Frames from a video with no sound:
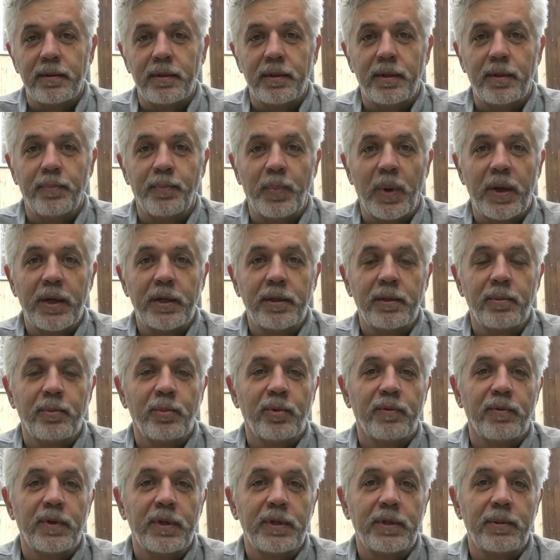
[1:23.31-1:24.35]
И
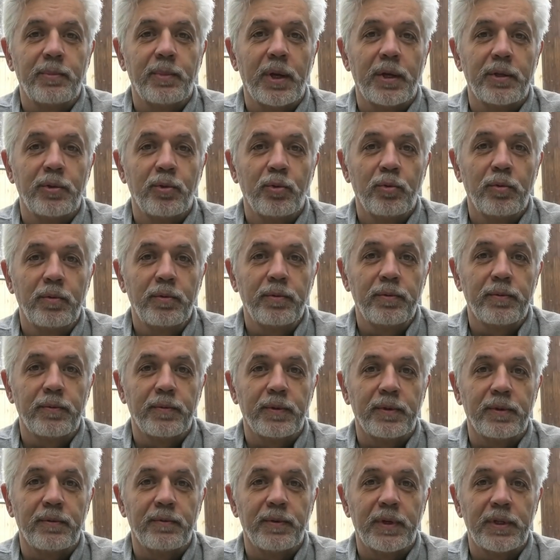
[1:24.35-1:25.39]
поэтому в этом году,
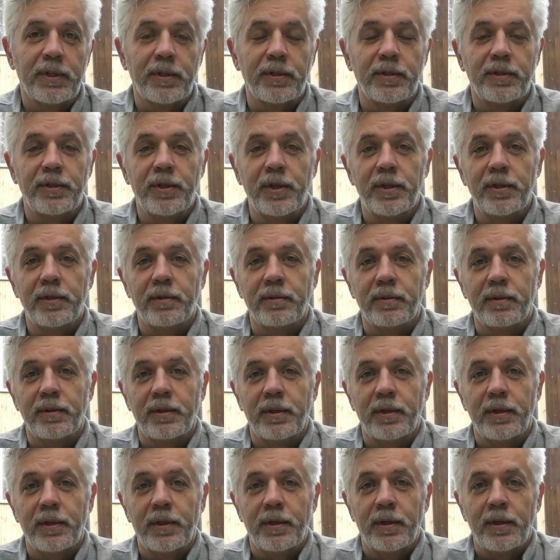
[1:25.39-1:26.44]
вот в этот день
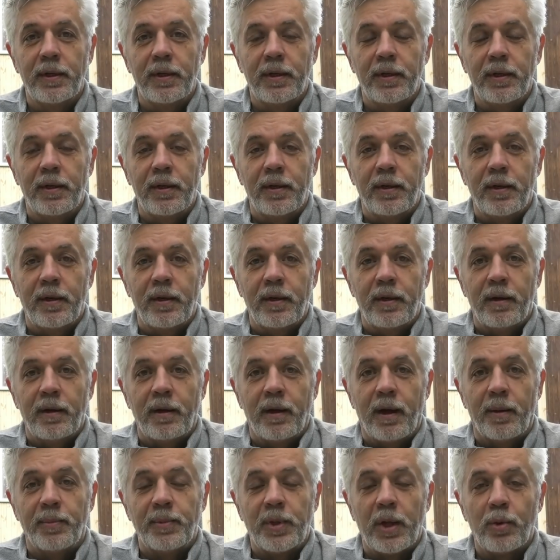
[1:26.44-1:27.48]

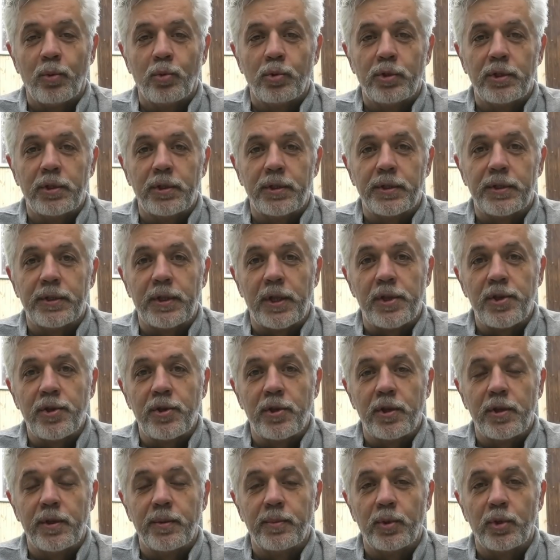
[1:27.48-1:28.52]
обнаружилось,
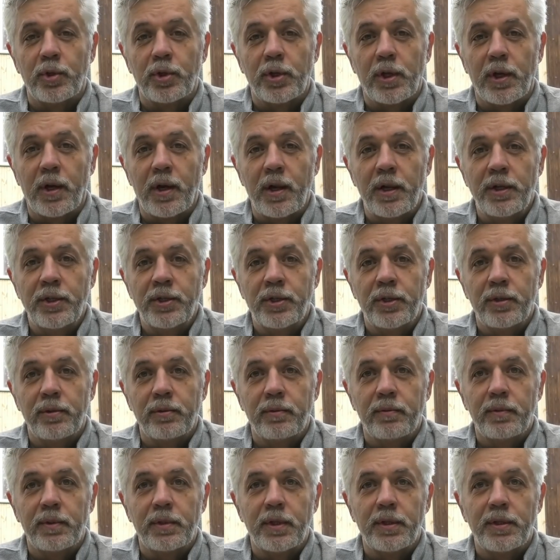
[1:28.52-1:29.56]
точнее немножко раньше,
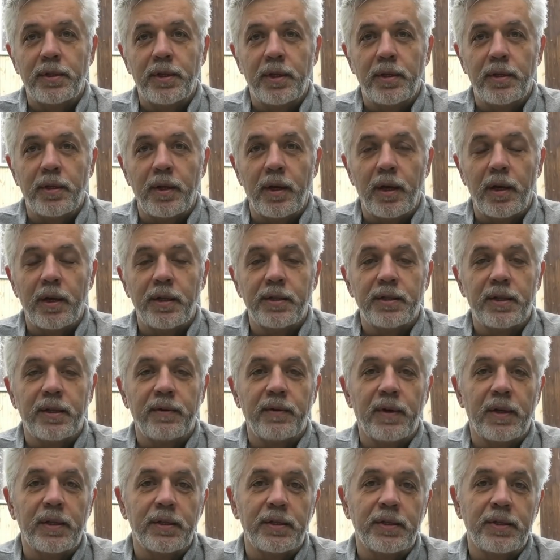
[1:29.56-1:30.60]
но в этот день
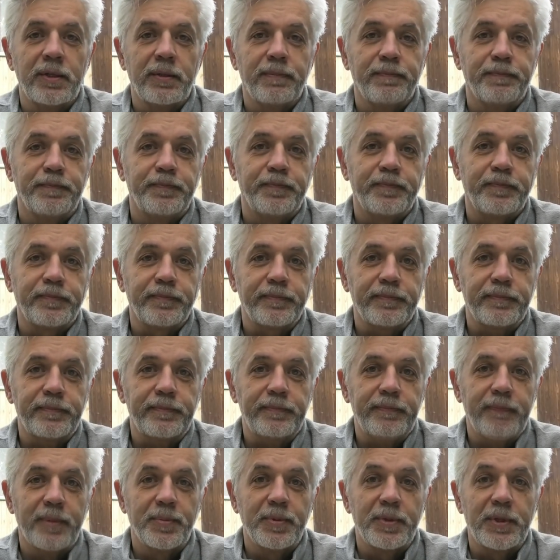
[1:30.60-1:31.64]
реализовалось
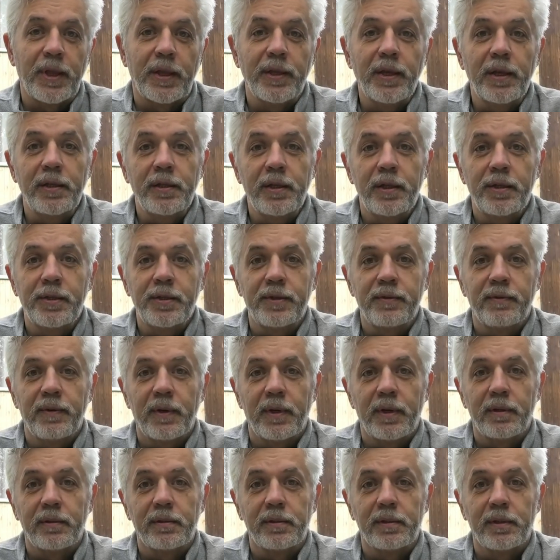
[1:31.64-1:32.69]

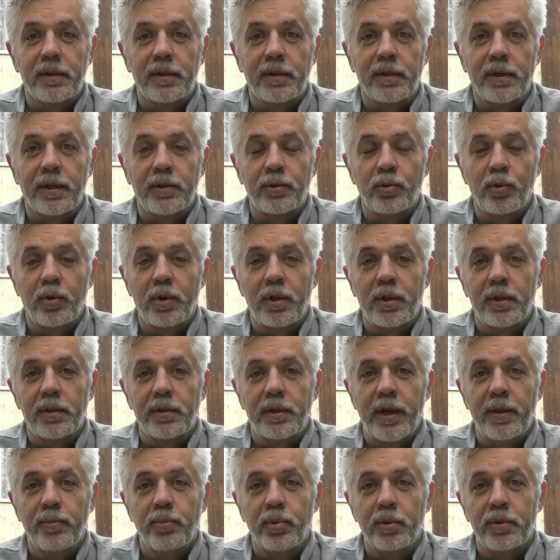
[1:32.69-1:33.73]
обстоятельства, которые
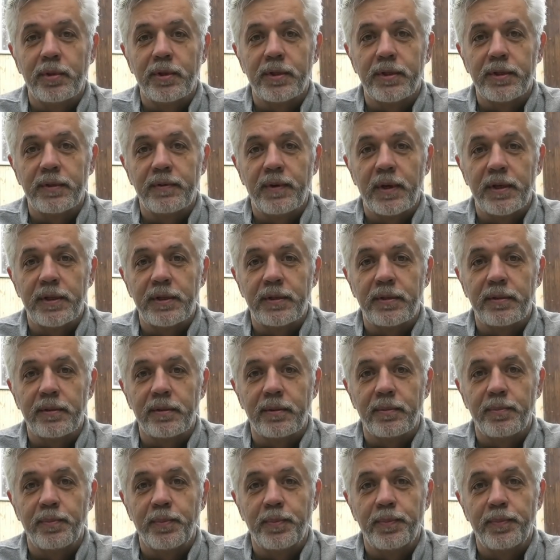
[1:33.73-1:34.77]
требуют называть
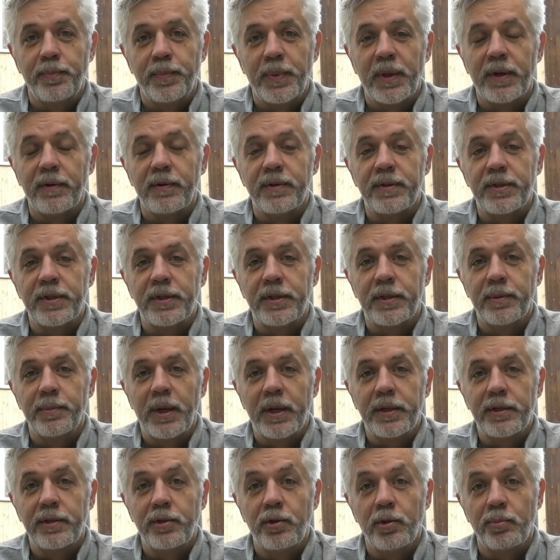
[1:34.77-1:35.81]
э, 1
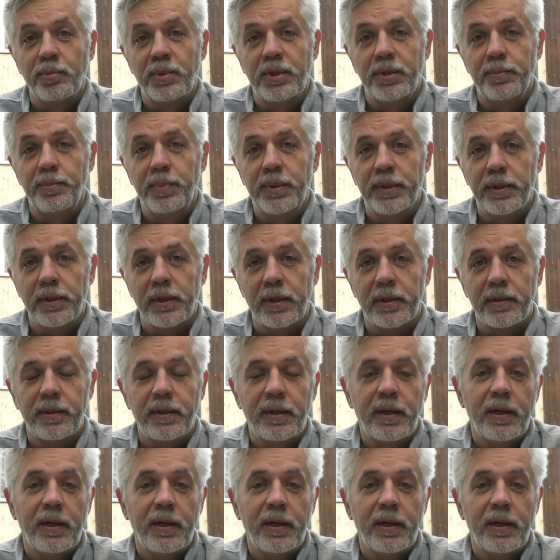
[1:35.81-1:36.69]
сентября днем дебила,